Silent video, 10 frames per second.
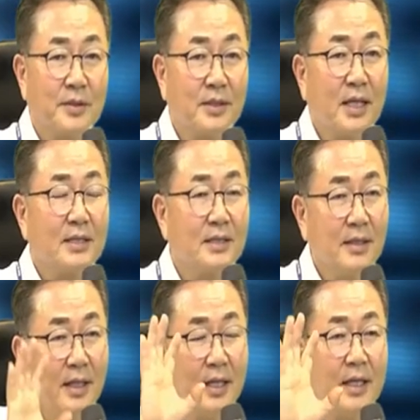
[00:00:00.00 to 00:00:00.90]
사실은
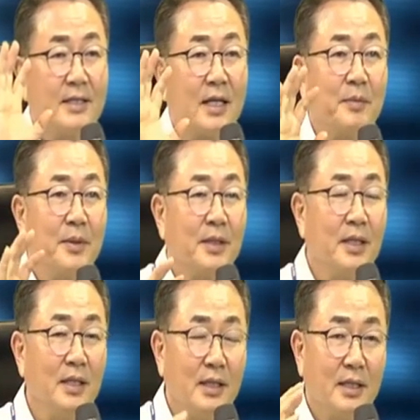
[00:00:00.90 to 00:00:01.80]
4개의
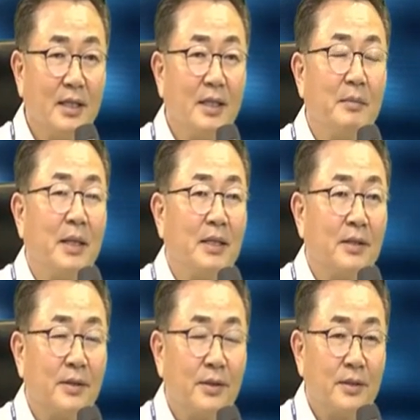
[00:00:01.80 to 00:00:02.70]
장면이
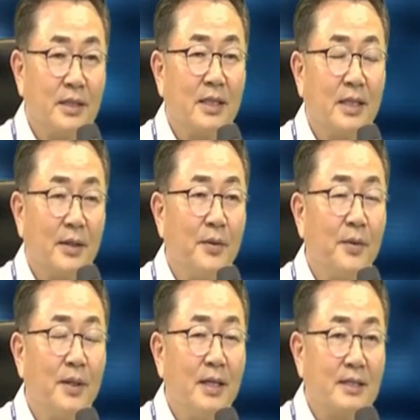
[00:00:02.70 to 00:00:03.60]
만들어지게 되고
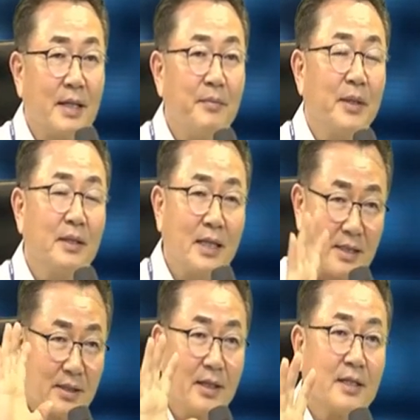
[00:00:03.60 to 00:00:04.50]
300은
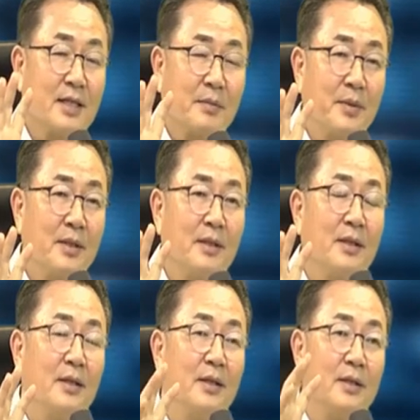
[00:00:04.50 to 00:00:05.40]
다섯 개의 장면
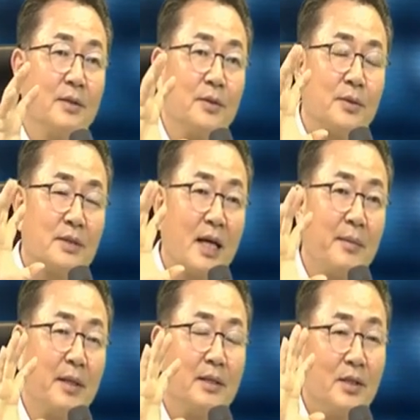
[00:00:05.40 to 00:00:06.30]
또
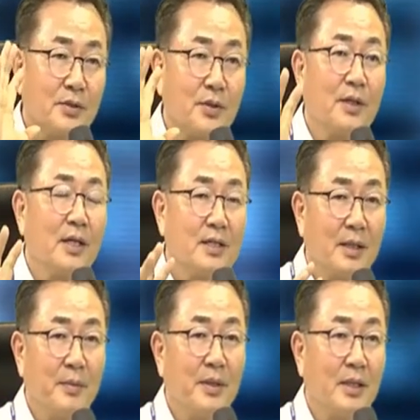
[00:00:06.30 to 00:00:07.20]
400은 여섯 개의
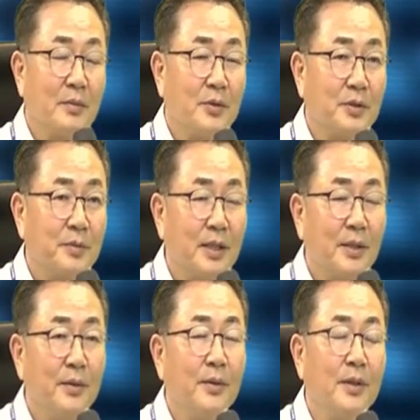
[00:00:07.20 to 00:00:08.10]
장면이라고 보시면
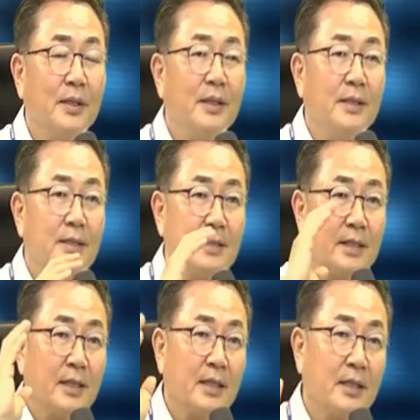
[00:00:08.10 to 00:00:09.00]
되고
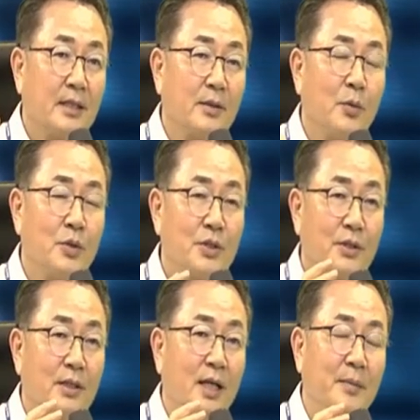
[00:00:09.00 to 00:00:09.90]
이제
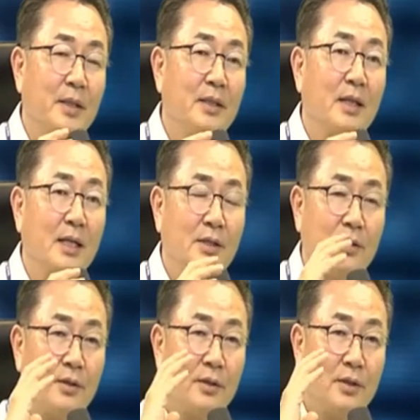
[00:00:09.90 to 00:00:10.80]
5천 가면은 한
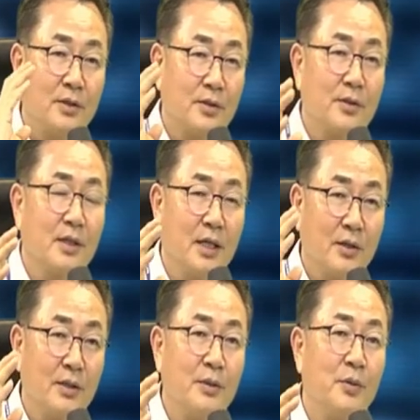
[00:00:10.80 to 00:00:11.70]
16개,
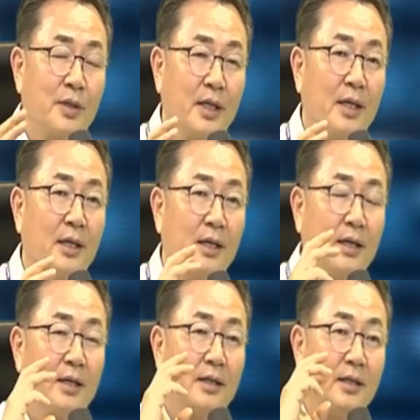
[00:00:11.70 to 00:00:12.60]
17개
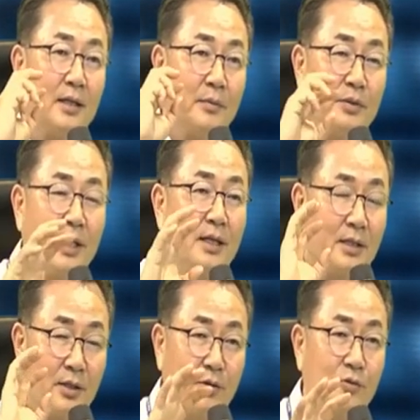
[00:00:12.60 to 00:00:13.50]
아, VR은
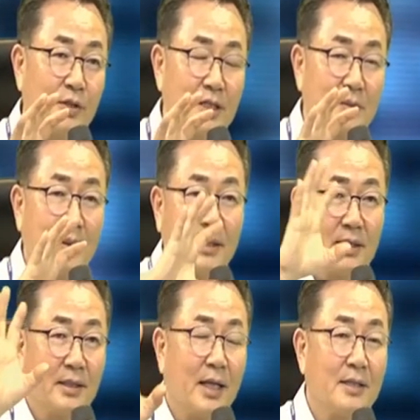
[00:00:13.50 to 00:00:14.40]
12개지만 이제
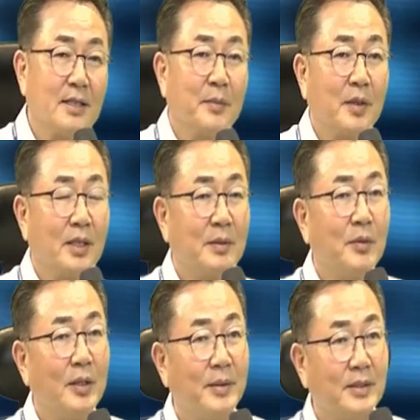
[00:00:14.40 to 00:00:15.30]
다른 장면까지
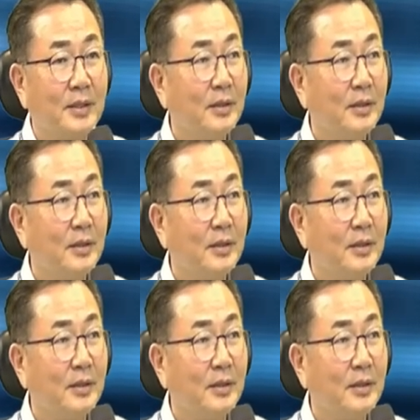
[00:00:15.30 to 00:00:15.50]
포함해서